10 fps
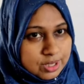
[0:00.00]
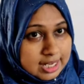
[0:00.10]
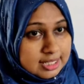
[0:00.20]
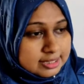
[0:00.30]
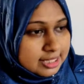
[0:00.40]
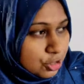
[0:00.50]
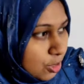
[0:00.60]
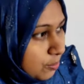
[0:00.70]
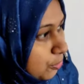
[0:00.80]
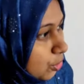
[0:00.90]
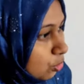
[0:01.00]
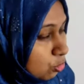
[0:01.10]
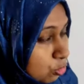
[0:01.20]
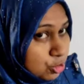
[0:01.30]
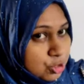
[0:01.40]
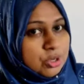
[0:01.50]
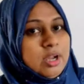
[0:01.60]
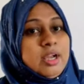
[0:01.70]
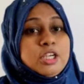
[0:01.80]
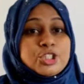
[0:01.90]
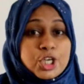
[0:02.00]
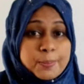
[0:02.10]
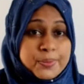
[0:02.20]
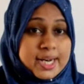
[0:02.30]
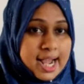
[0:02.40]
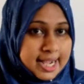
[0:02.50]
যে শব্দ গুচ্ছ শব্দের আগে